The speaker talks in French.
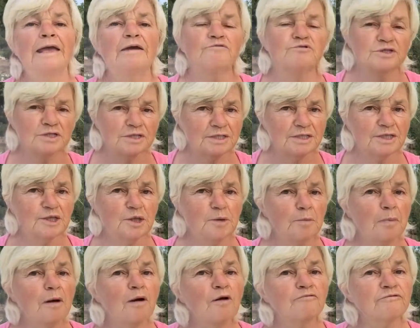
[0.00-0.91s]
Et vous
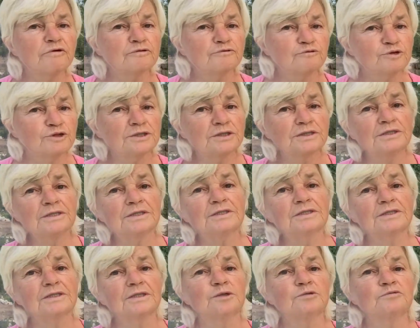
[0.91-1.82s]
inquiétez pas, on va vous
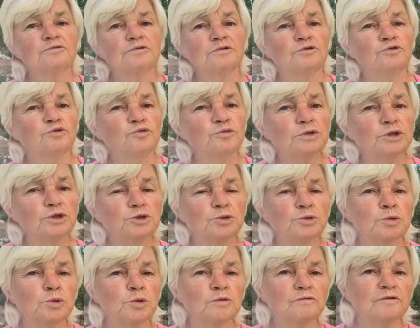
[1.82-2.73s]
aider. Hein. Tous les
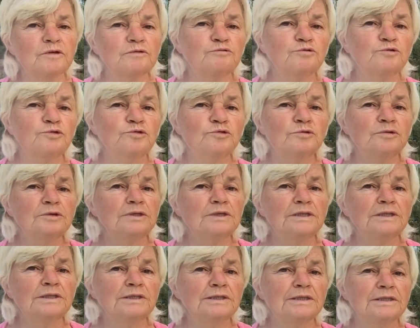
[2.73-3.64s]
jours, on va vous
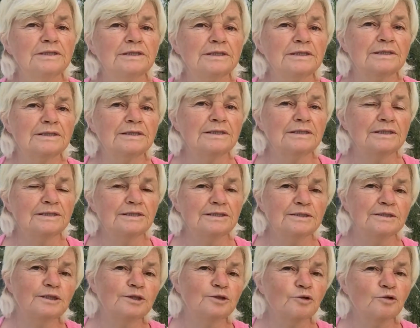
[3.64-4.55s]
donner
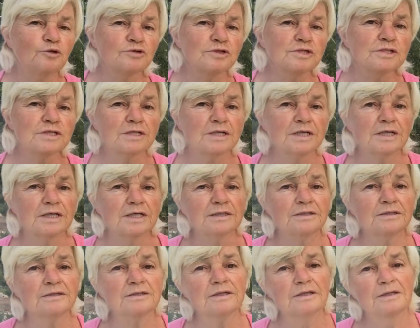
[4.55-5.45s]
des, idées de
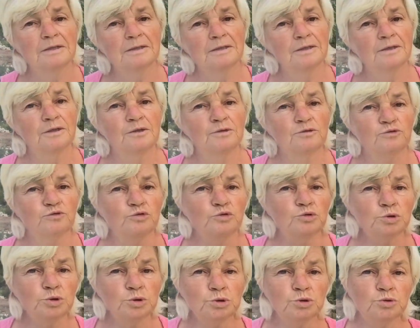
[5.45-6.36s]
recettes,
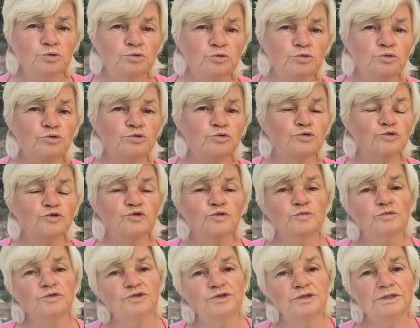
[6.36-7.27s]
de jus, de
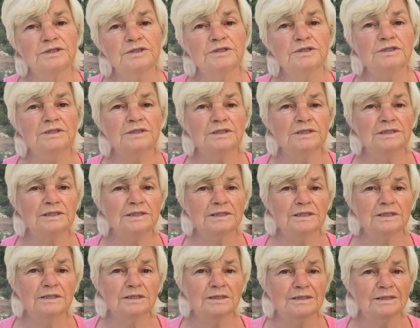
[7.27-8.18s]
smoothies,
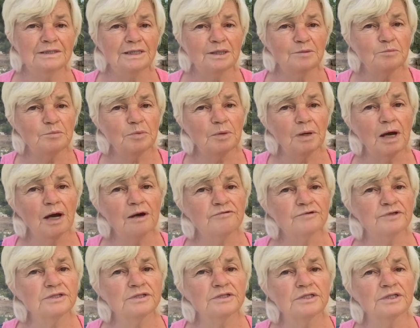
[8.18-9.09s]
des, plats
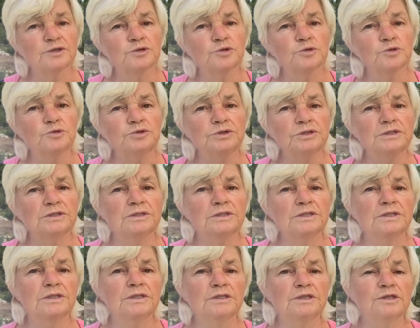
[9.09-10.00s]
avec des
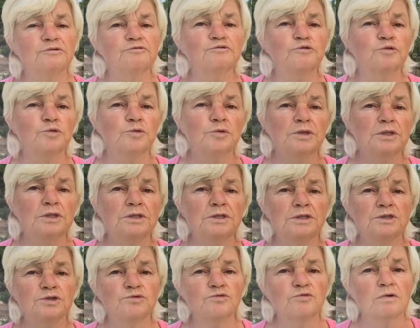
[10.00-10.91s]
crudités et des fruits
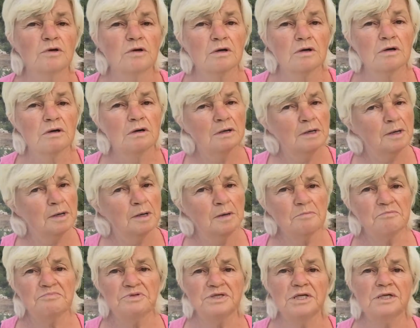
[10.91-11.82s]
qui soient
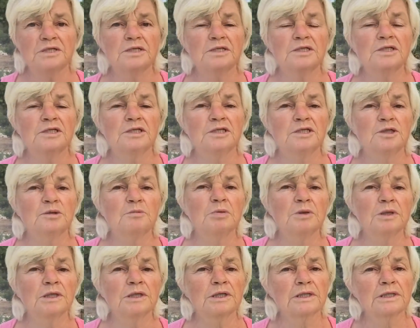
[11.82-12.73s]
bien
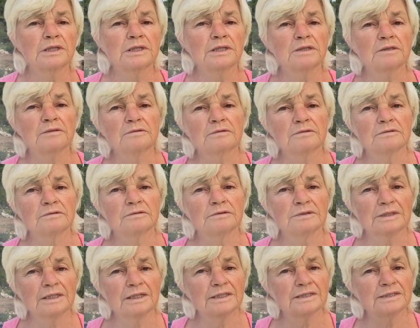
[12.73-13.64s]
équilibrés,
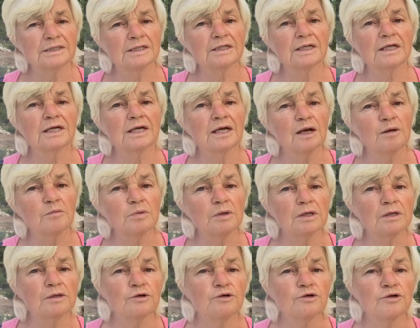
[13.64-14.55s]
euh, très
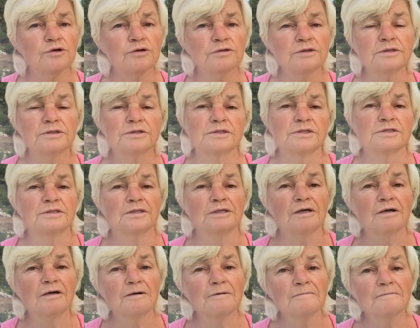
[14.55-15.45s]
agréables à l'œil,
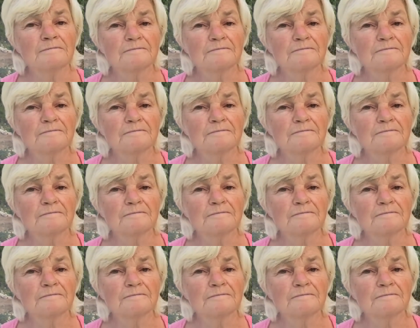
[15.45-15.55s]
etc.